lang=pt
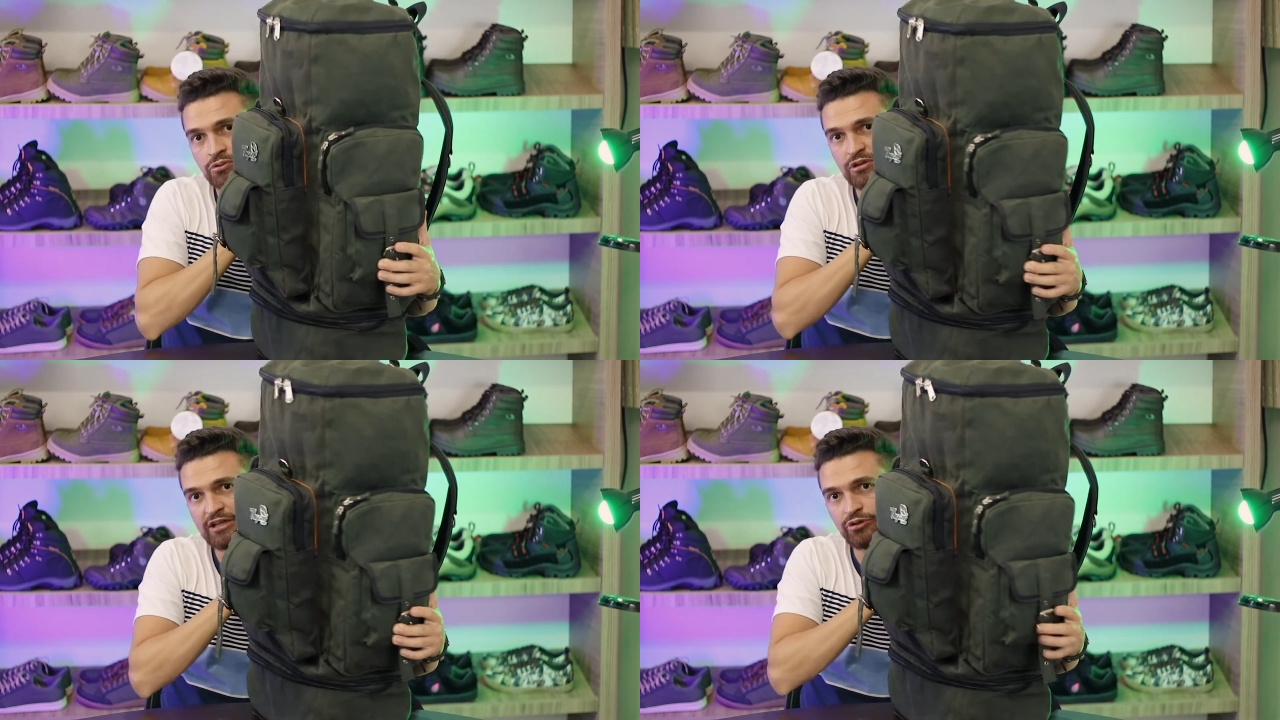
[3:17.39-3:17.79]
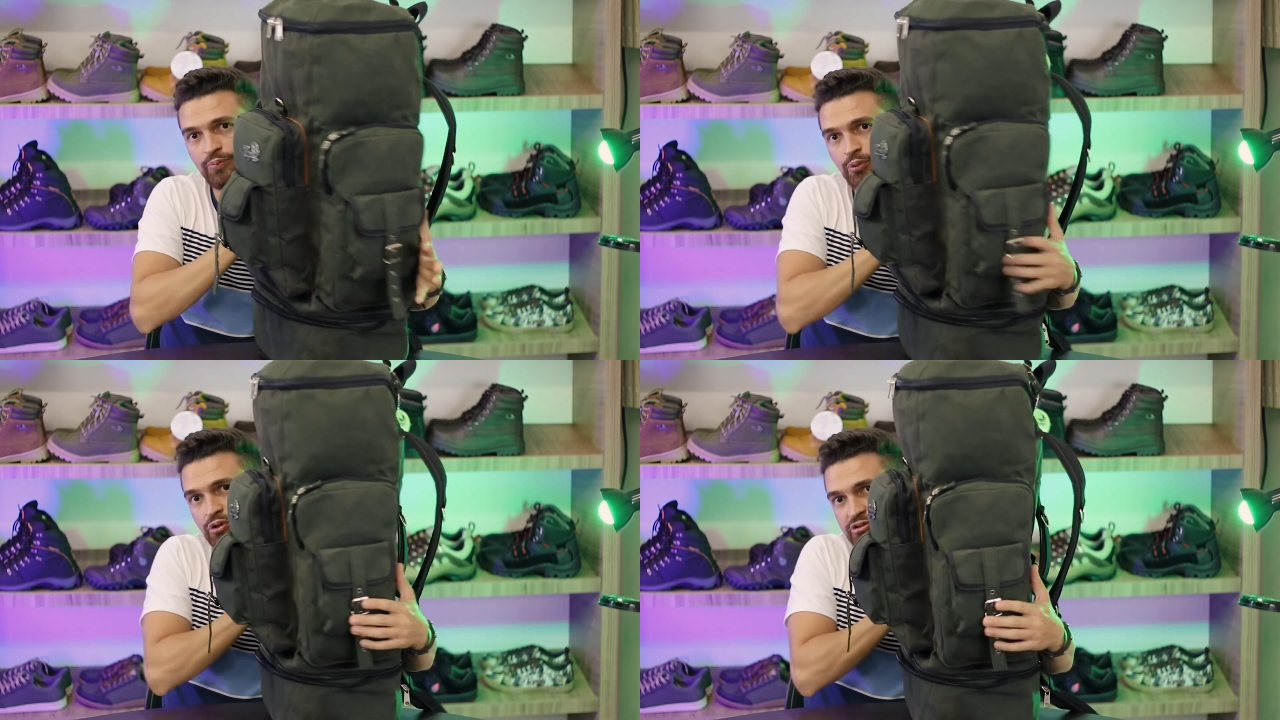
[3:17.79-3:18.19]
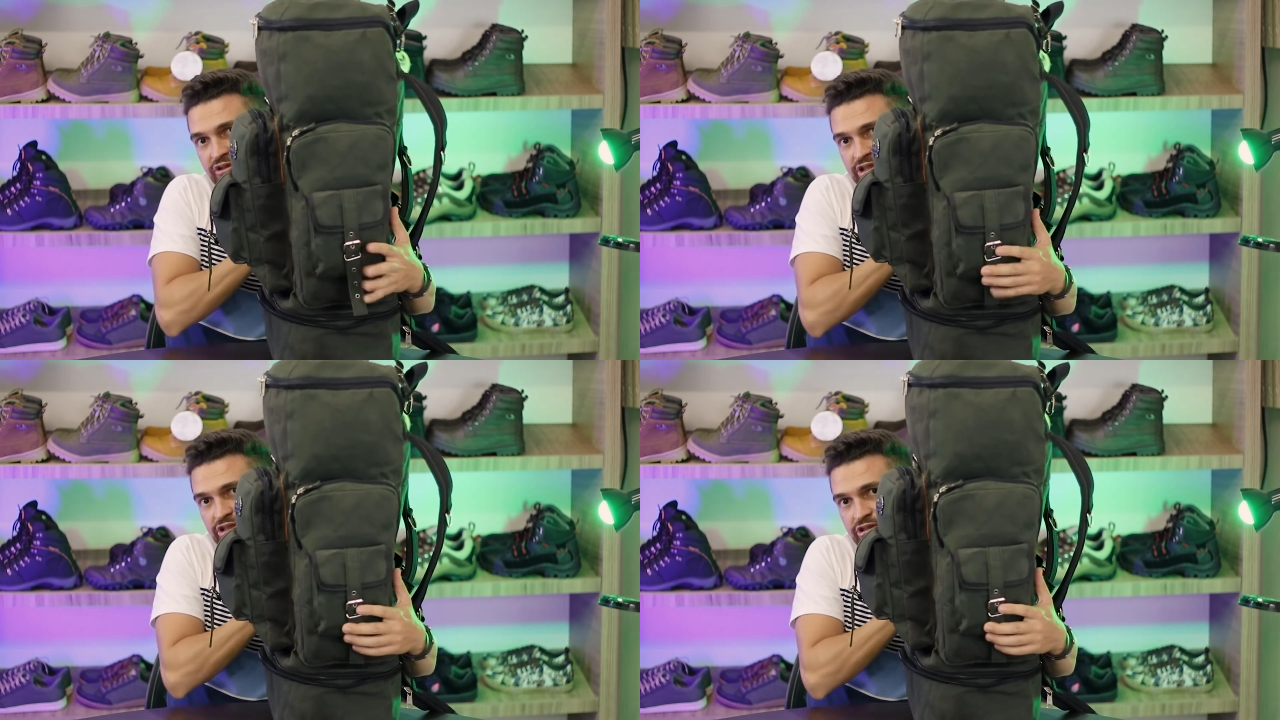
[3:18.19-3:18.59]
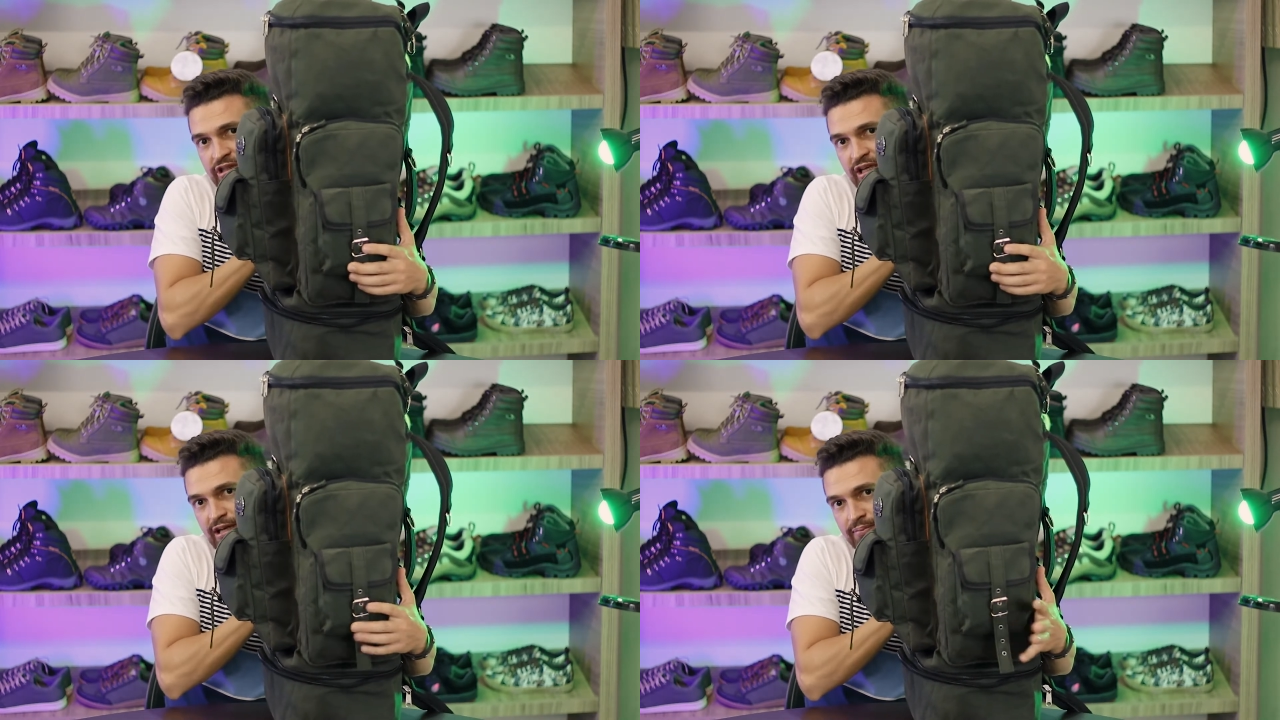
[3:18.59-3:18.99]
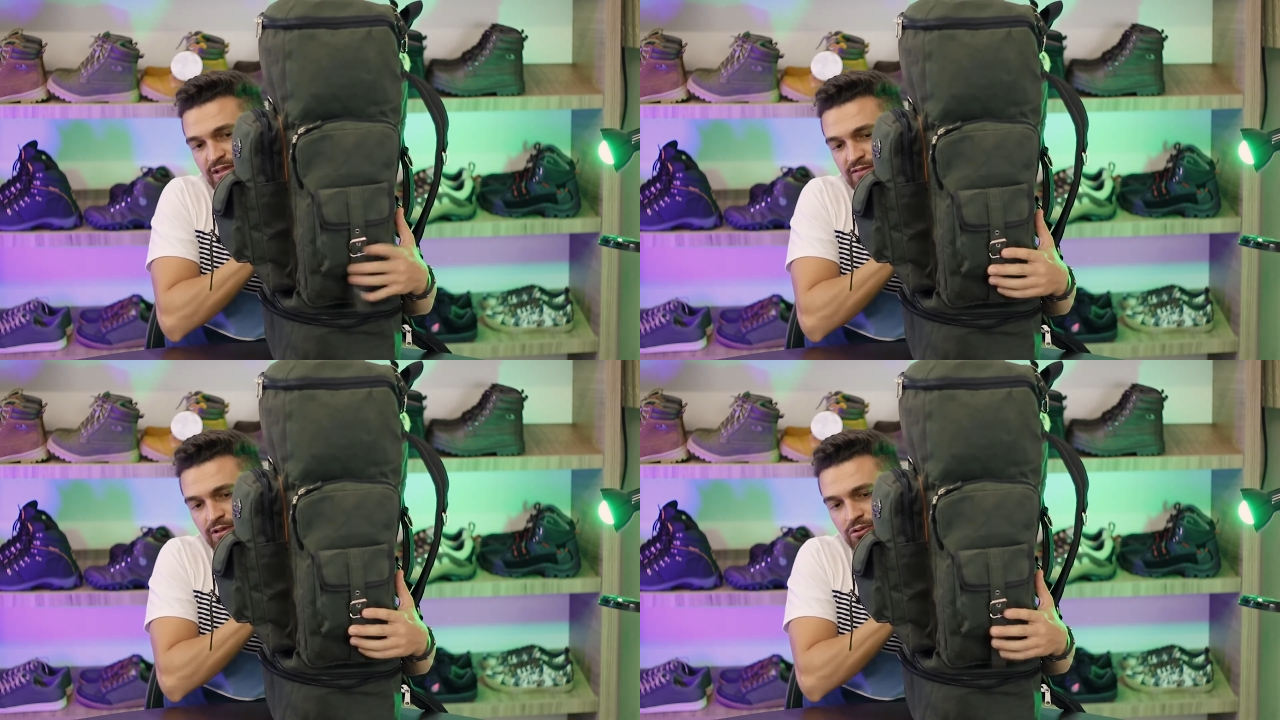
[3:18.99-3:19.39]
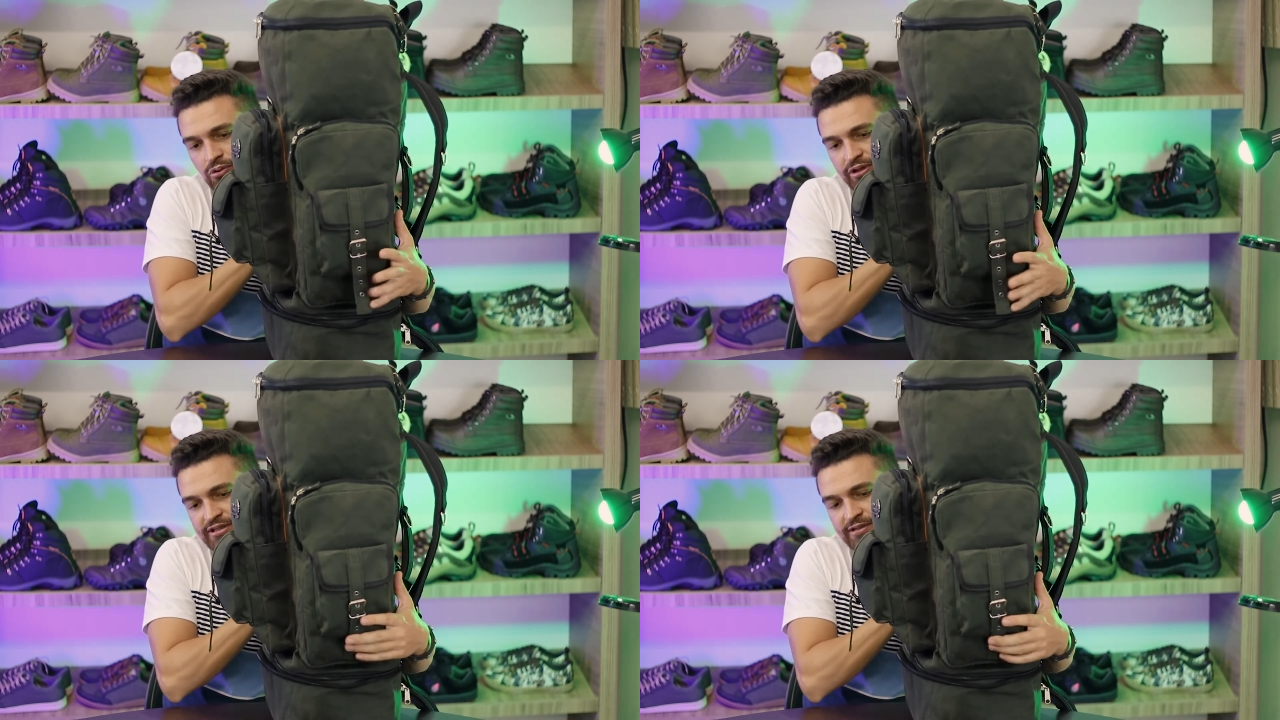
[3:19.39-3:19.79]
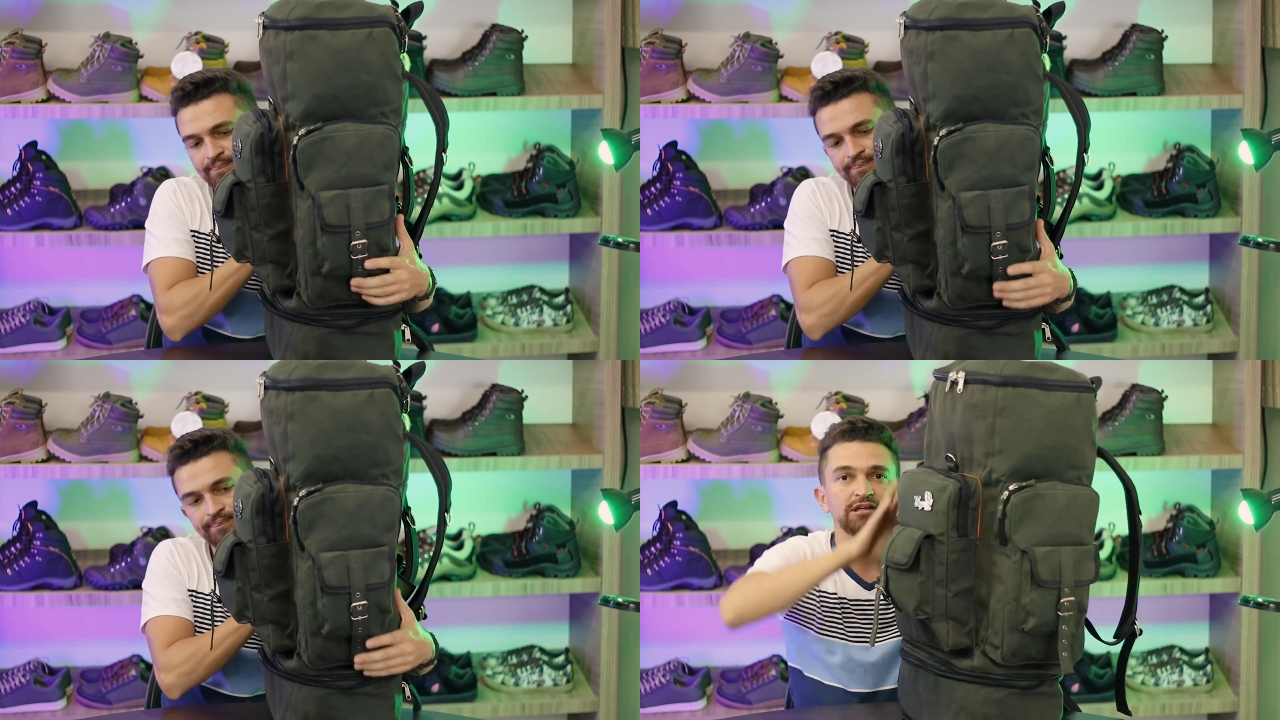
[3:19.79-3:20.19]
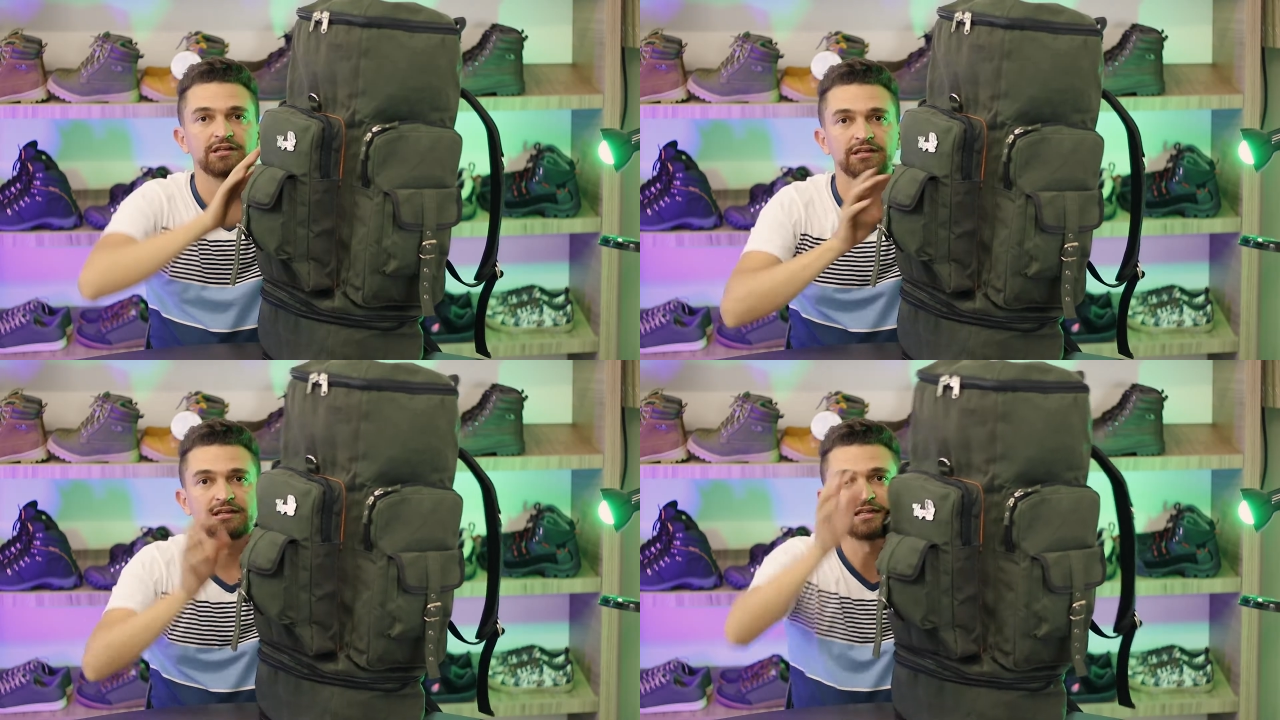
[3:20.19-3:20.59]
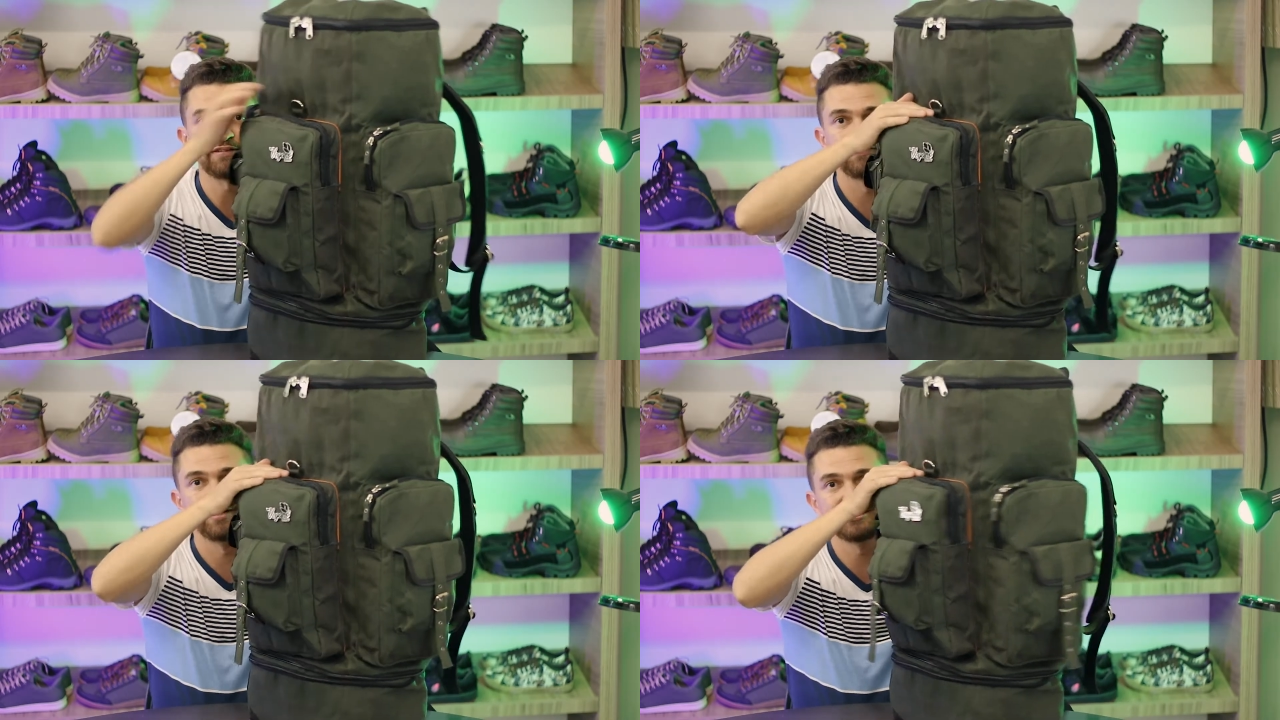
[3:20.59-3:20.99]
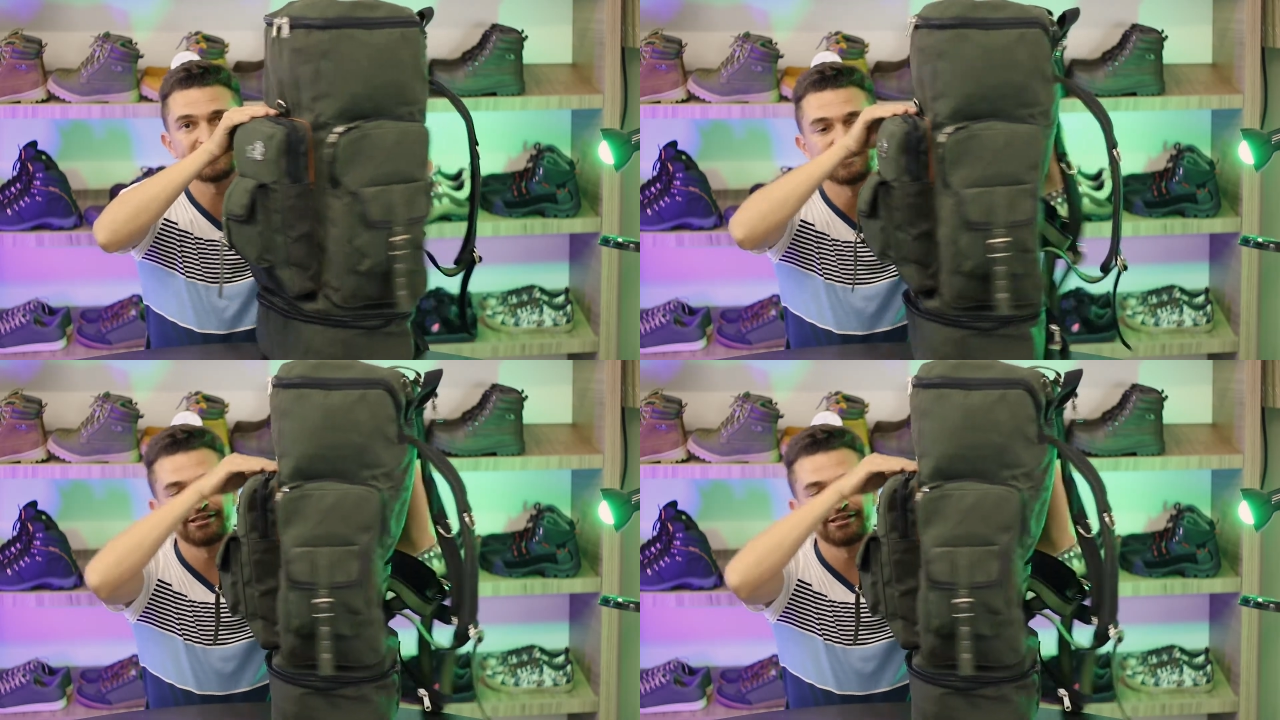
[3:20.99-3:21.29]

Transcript: Do lado oposto, a gente tem a mesma coisa. E na frente, a